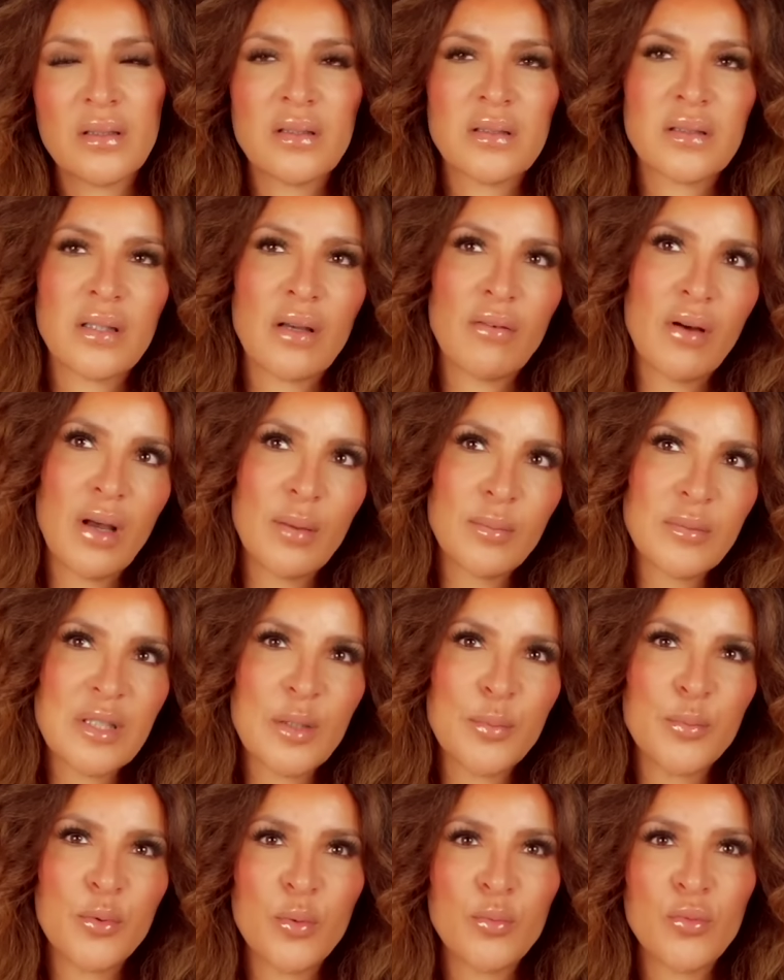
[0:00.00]
Ça va un
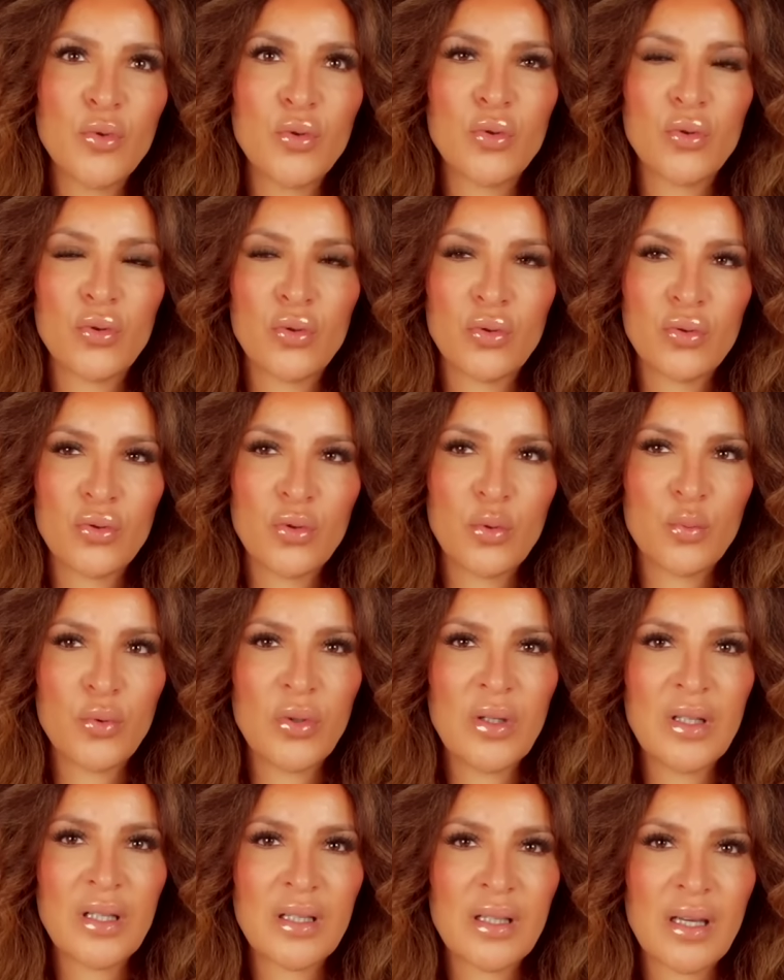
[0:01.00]
petit peu mieux
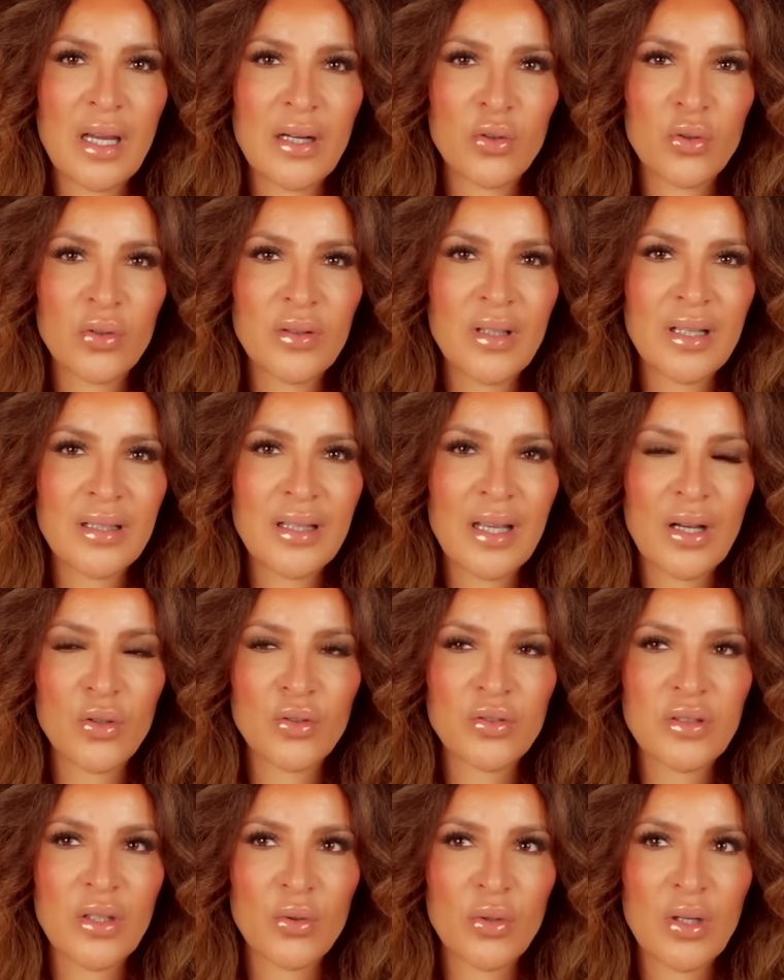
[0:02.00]
depuis les quelques
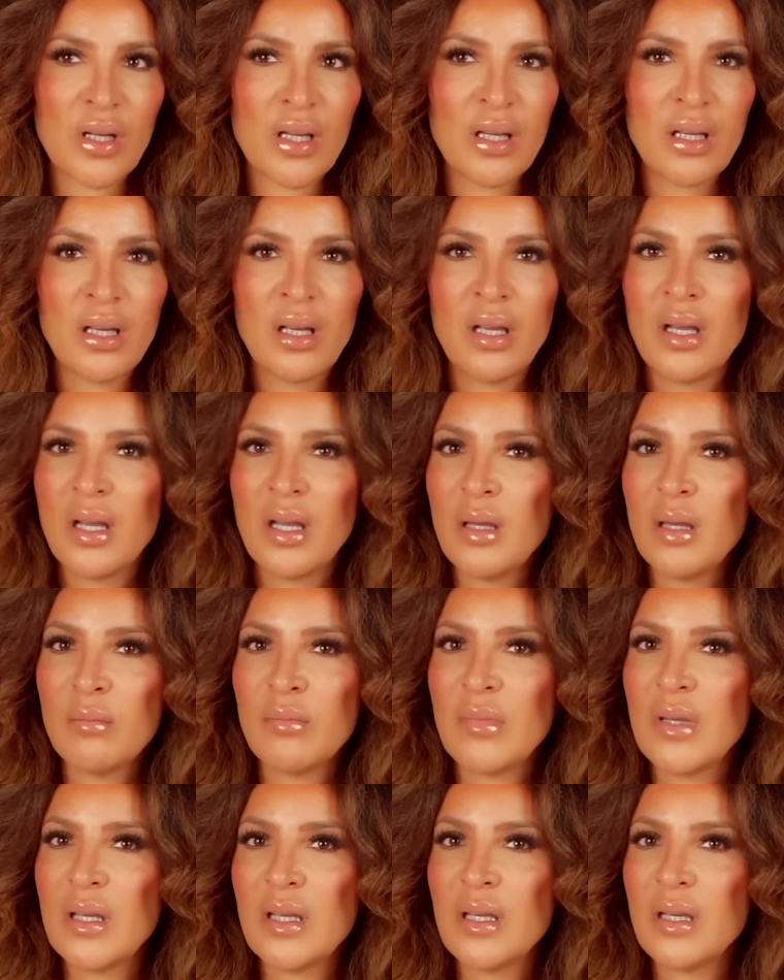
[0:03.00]
dernières années.
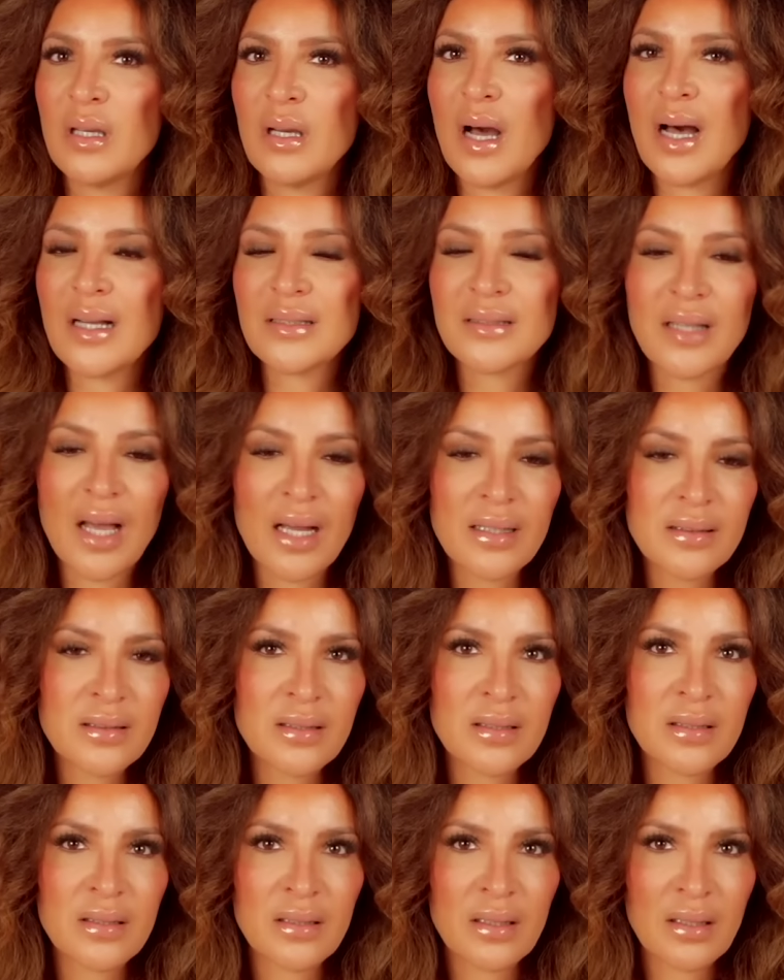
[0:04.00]
Mais à
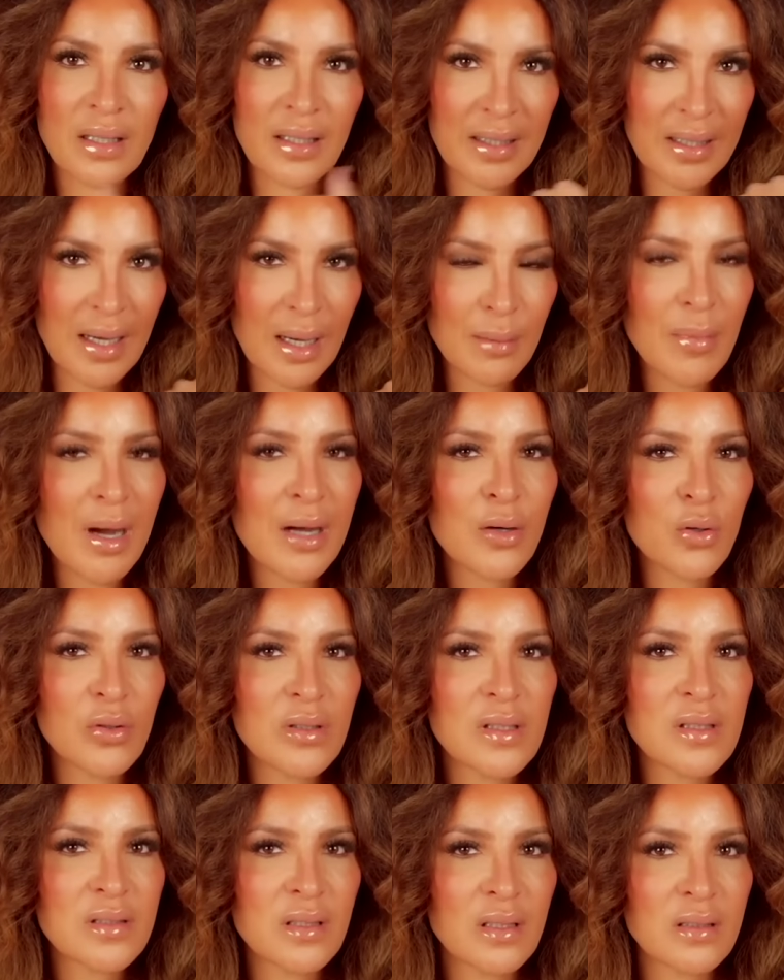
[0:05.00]
date, et à ma
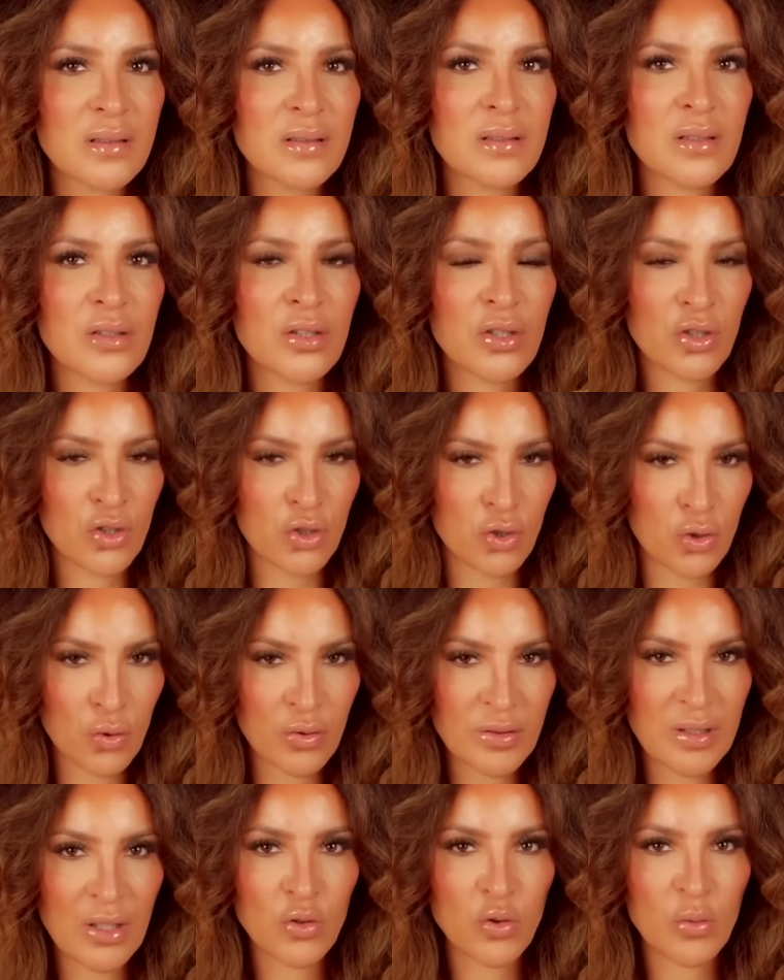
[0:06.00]
connaissance, je
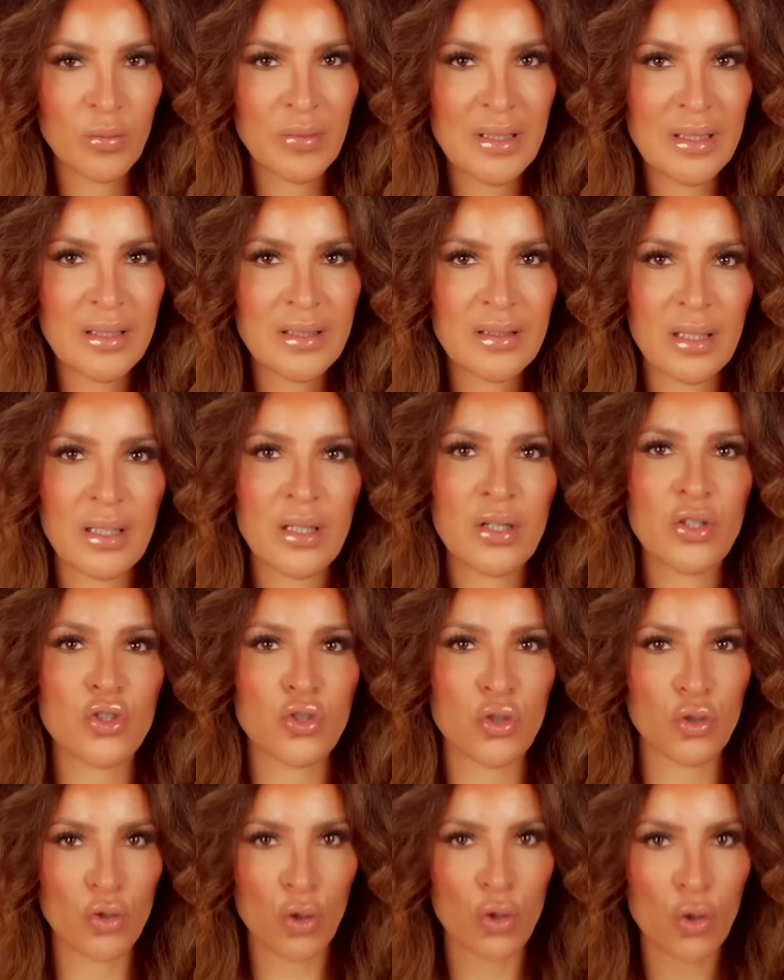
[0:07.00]
le dis en humilité,
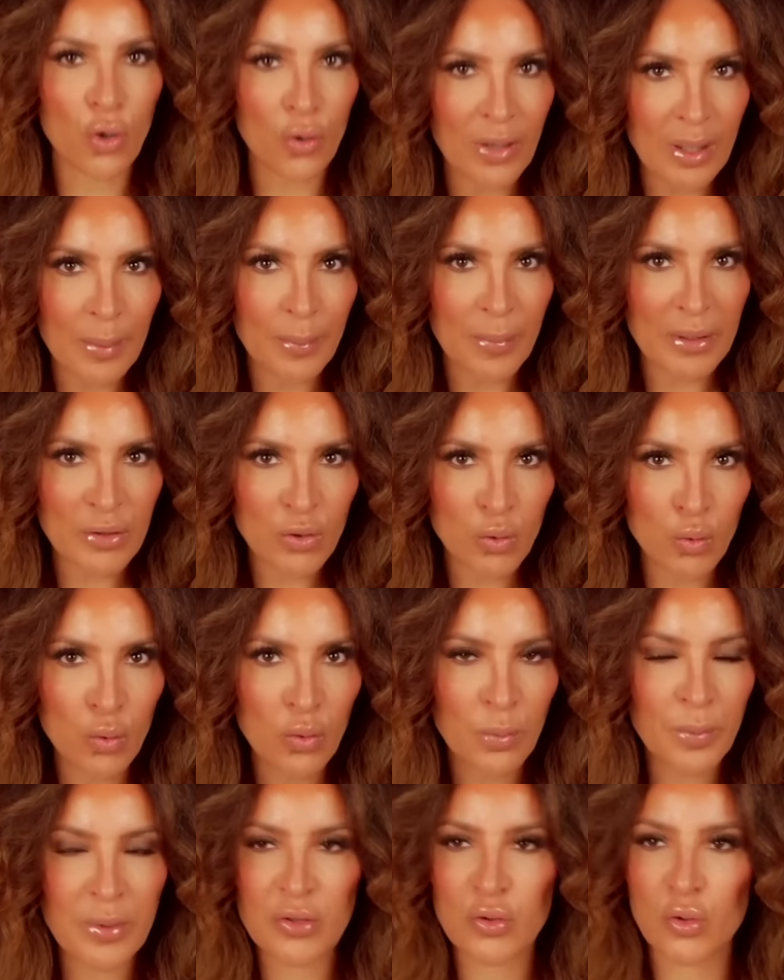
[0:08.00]
je ne connais pas
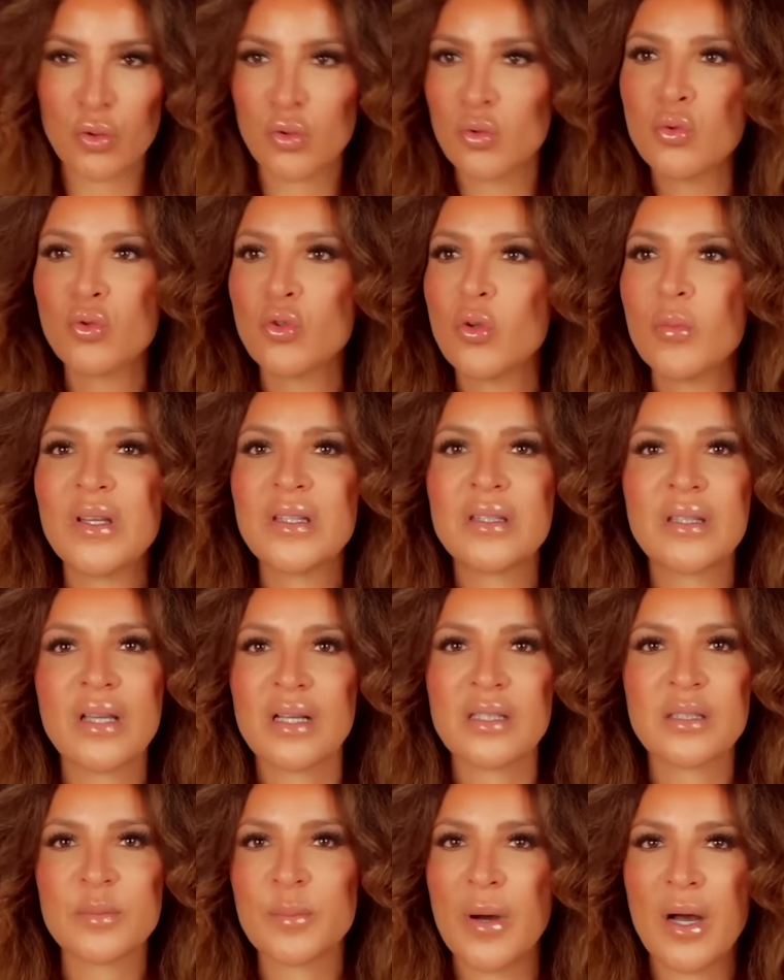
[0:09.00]
tout, parce que tout ne
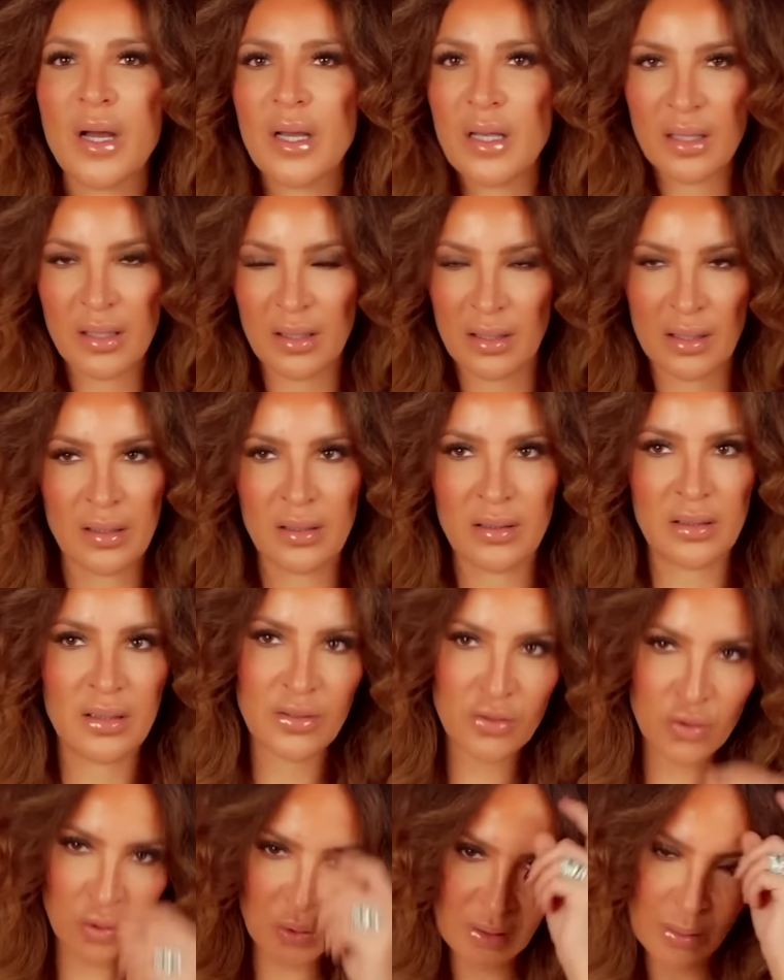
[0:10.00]
m'intéresse pas, et,
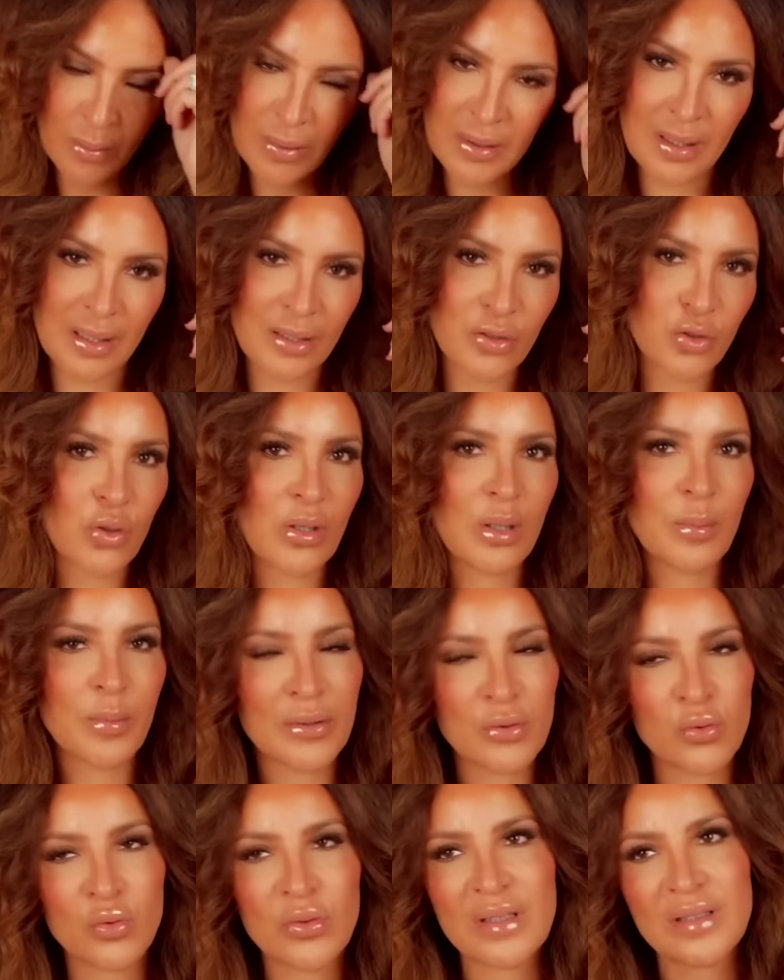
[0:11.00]
dans ce qui m'intéresse, je n'ai
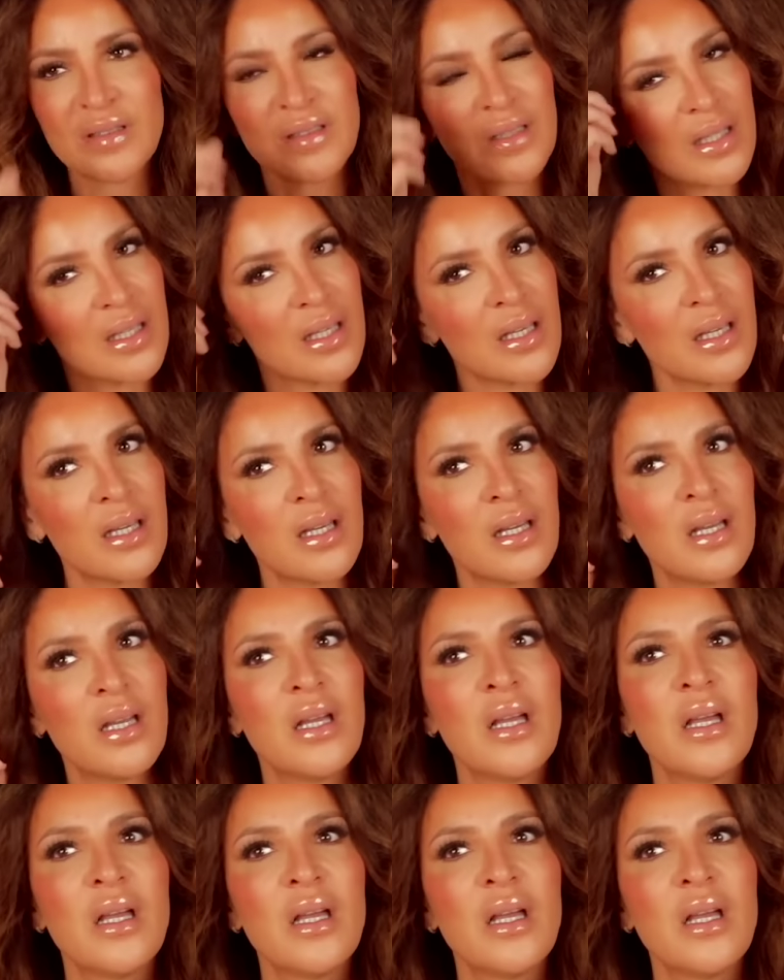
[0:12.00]
pas tout essayé.